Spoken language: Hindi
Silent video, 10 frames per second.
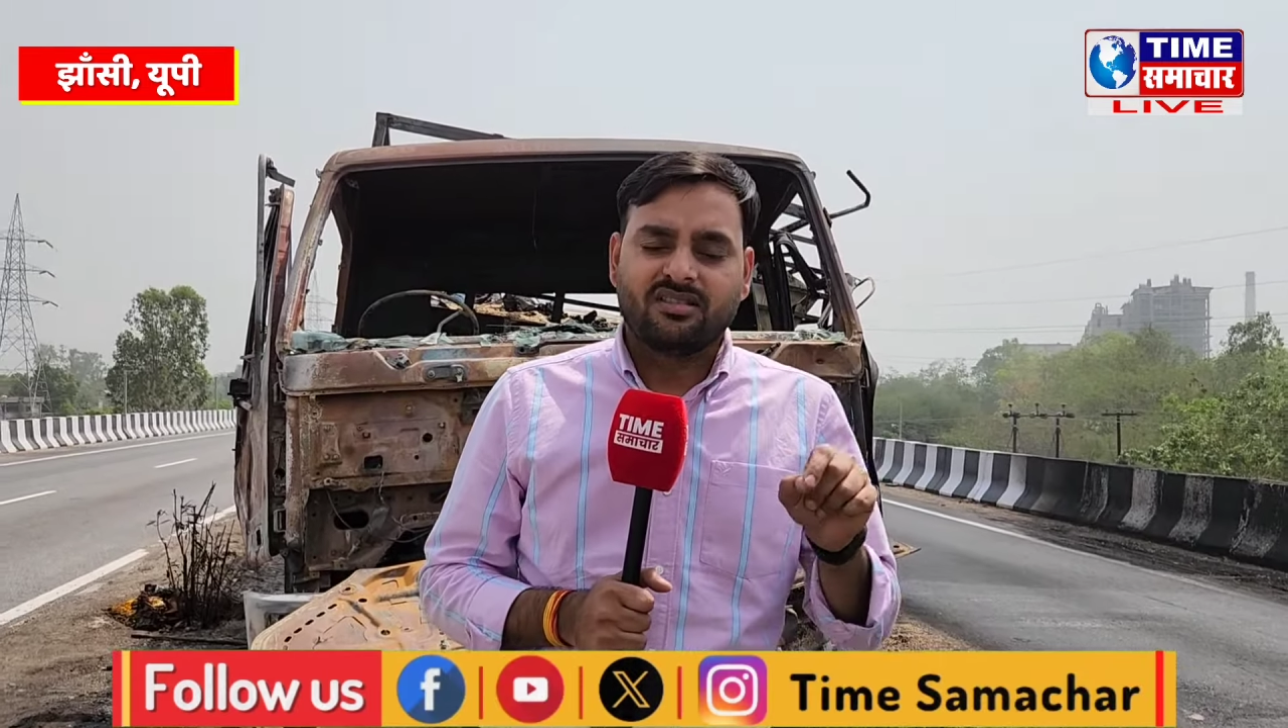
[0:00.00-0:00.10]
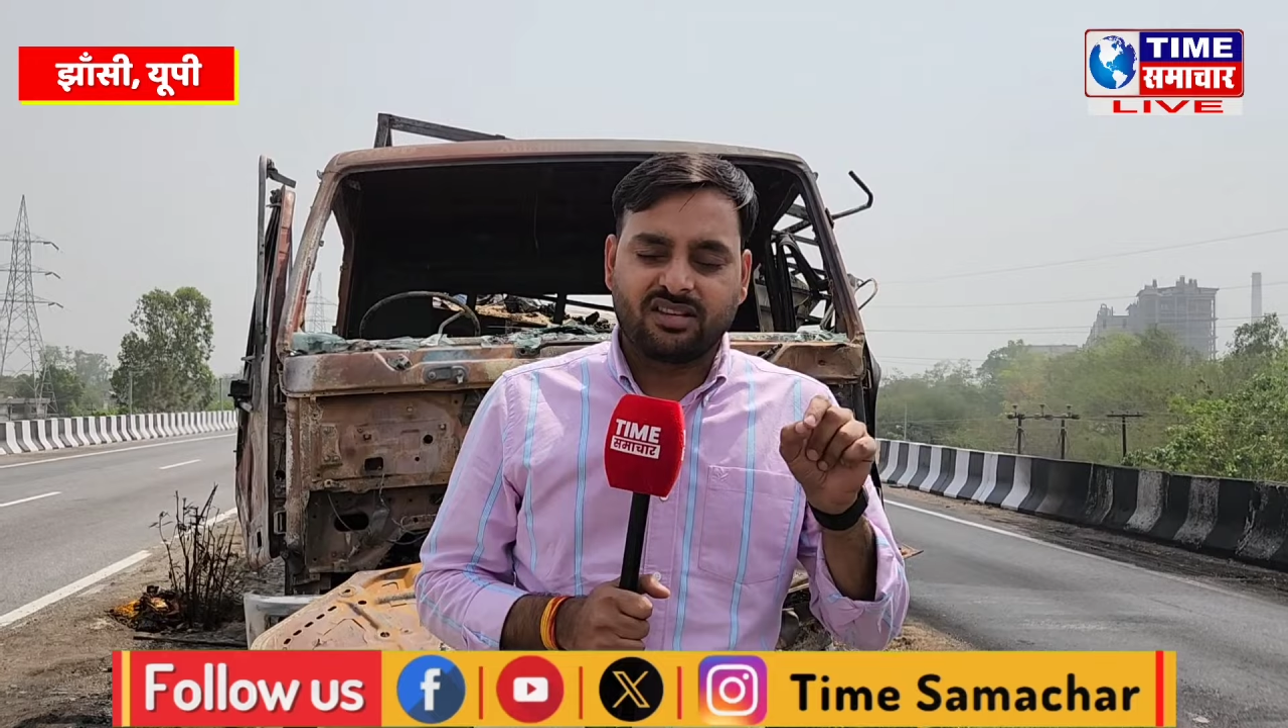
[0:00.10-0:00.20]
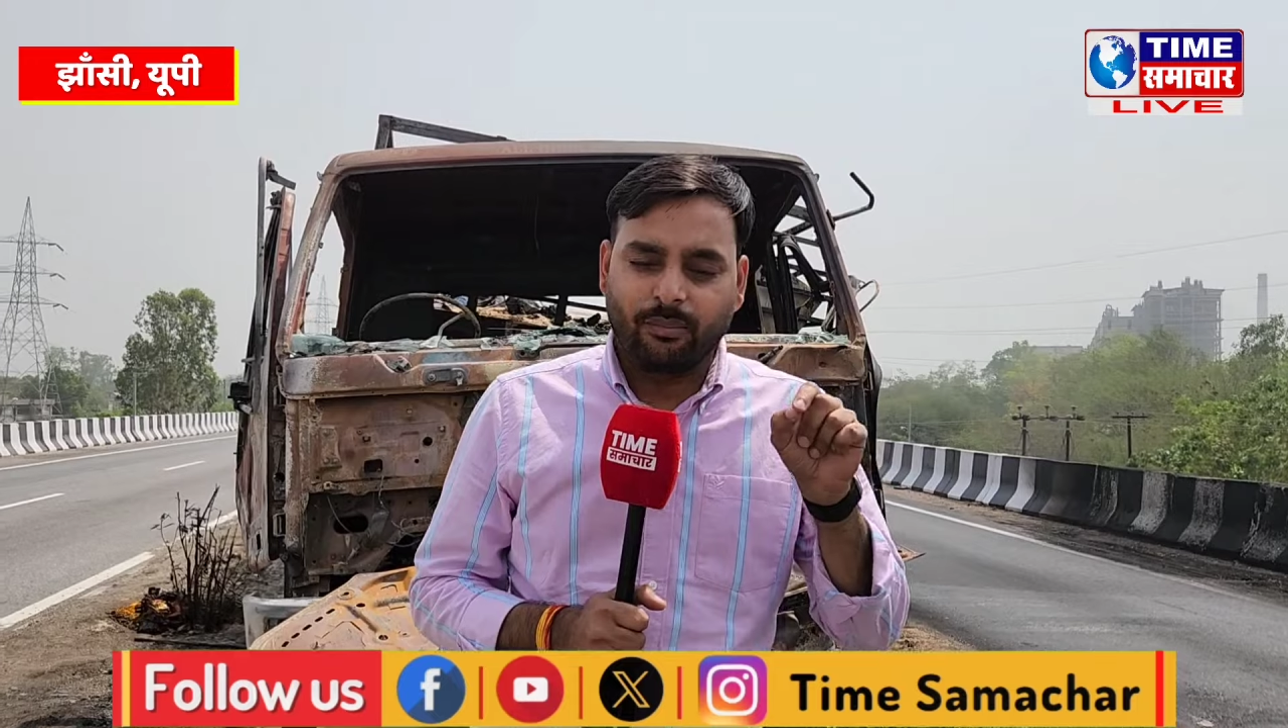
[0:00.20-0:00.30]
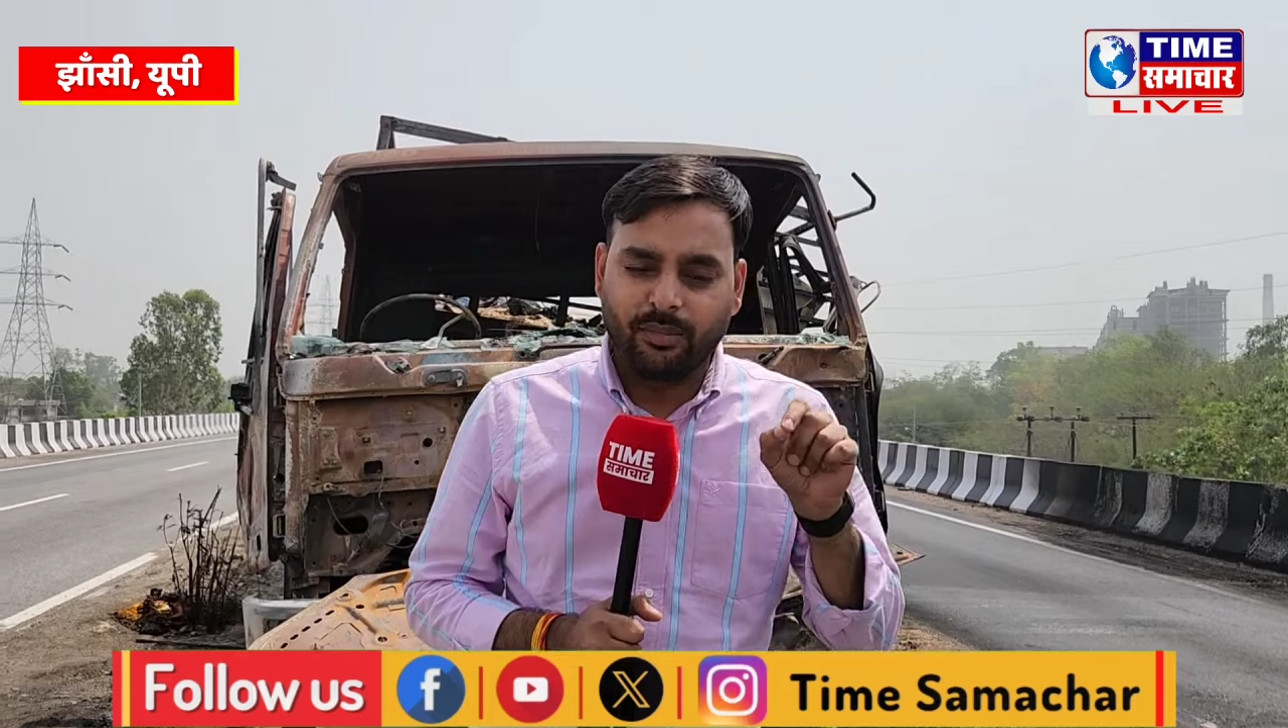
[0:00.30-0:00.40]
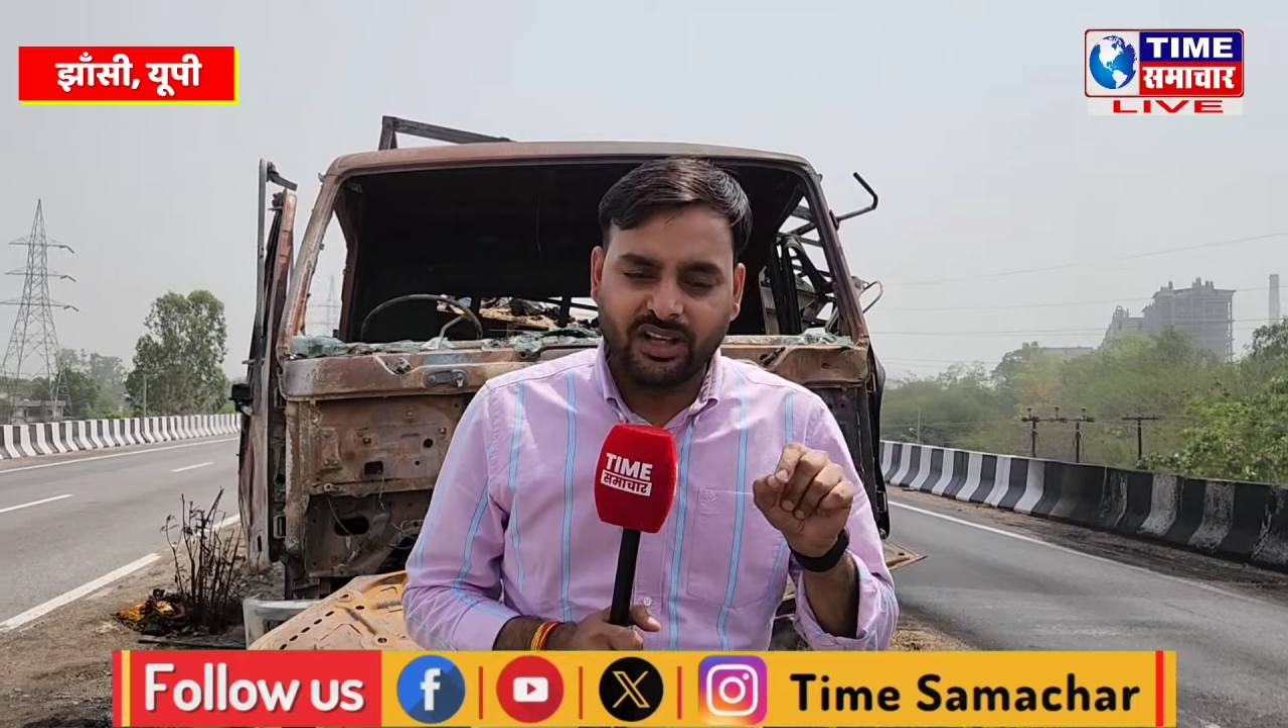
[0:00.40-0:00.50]

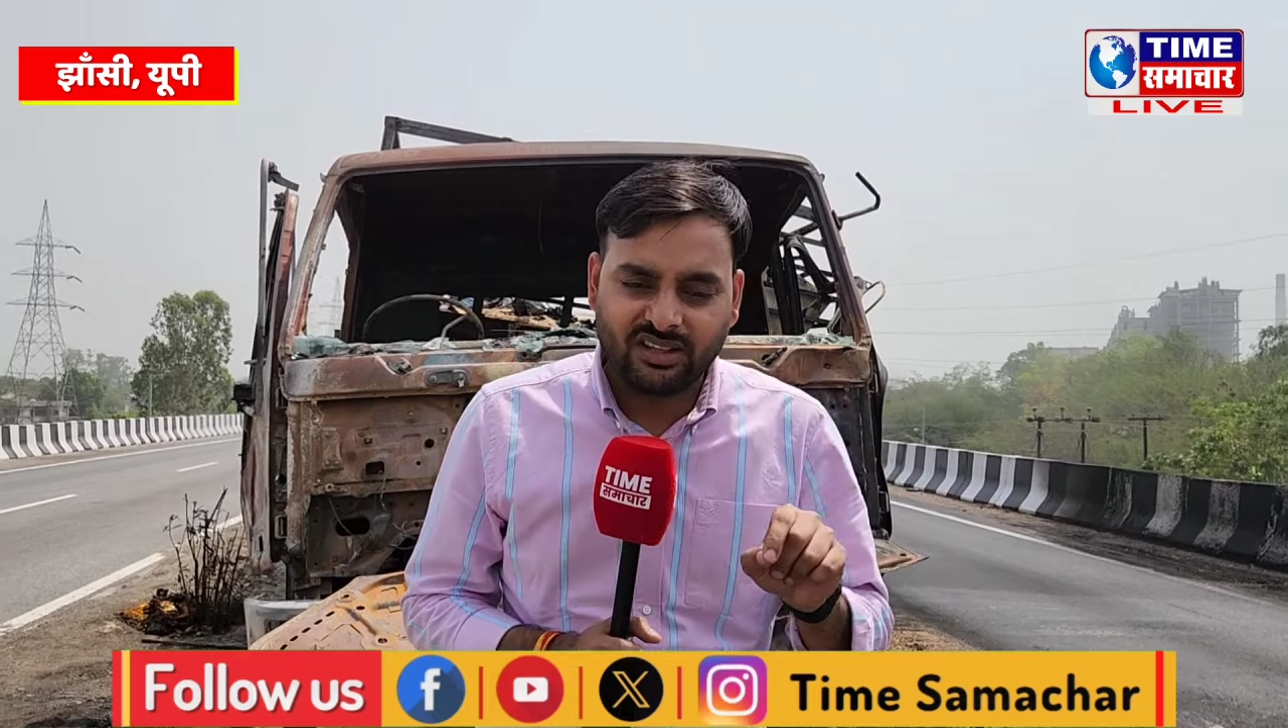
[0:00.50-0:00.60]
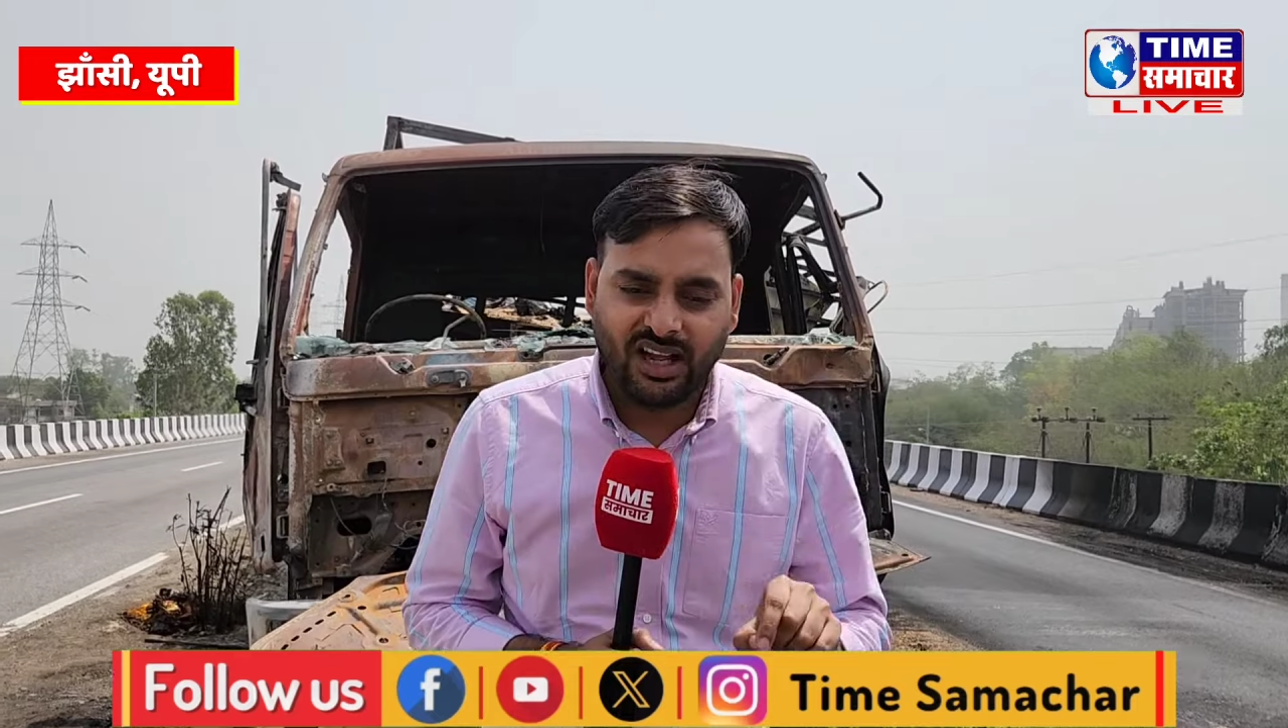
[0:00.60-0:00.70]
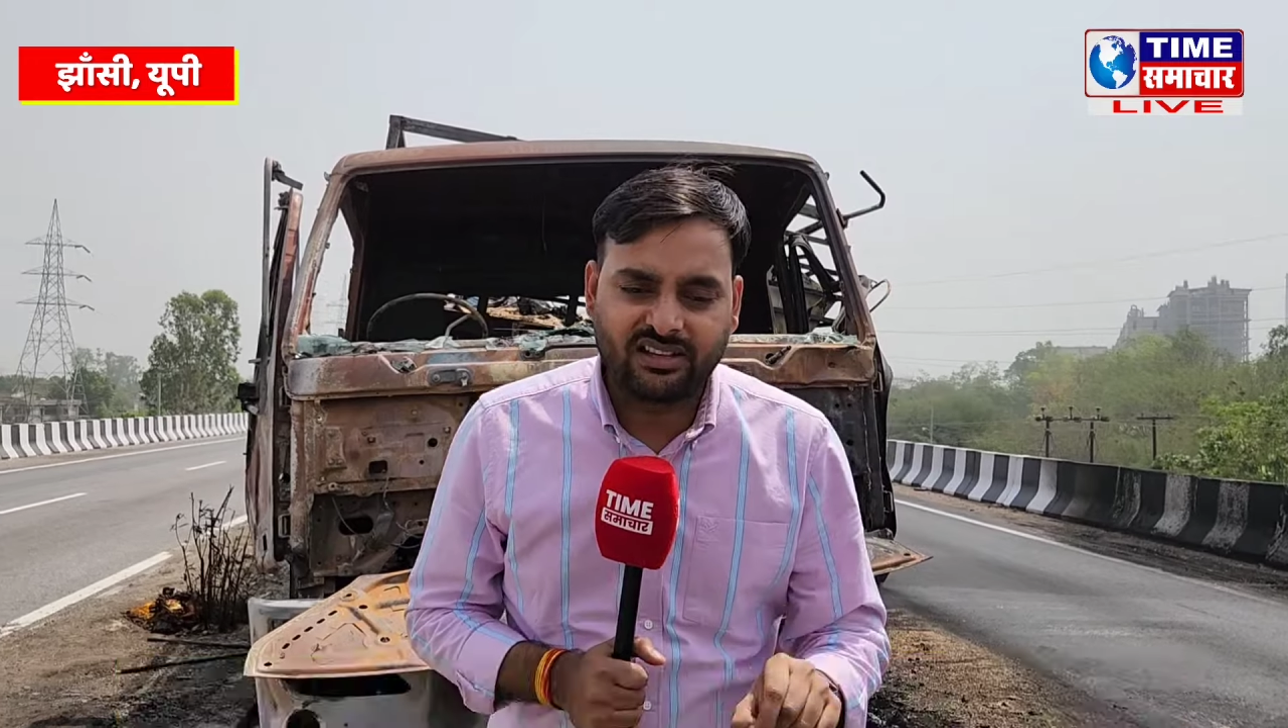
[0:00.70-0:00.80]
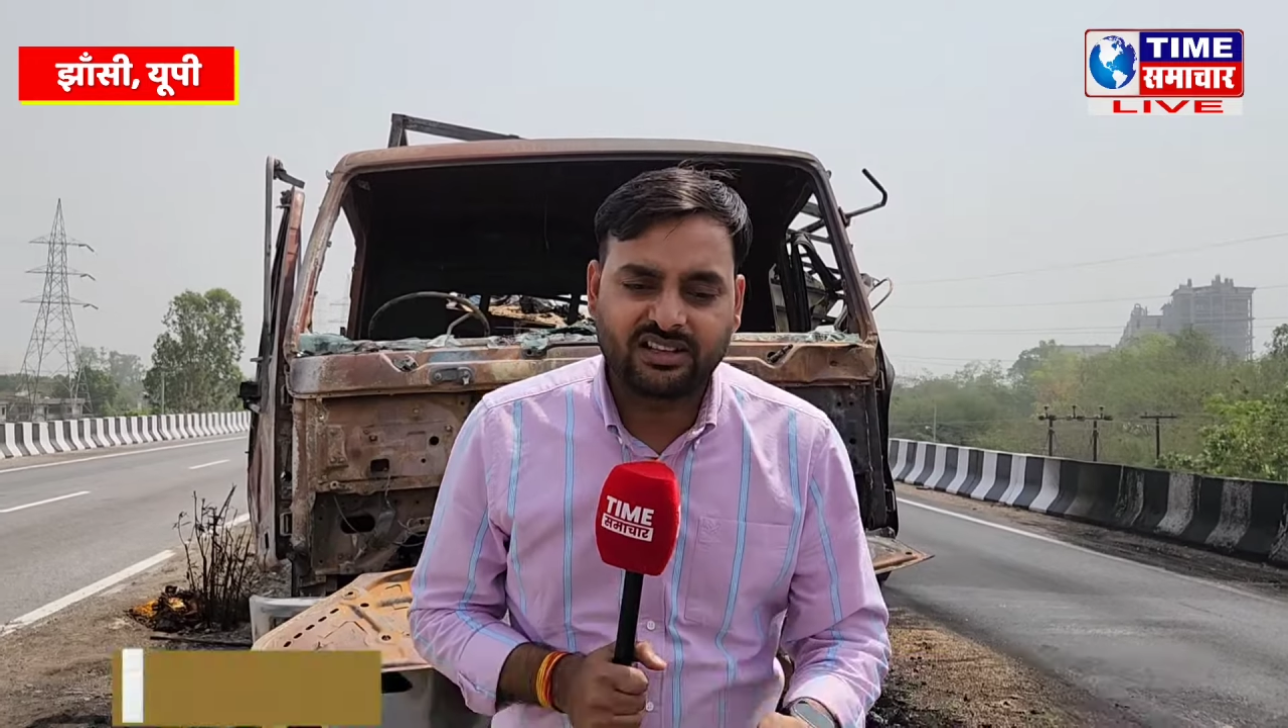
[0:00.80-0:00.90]
संवेदना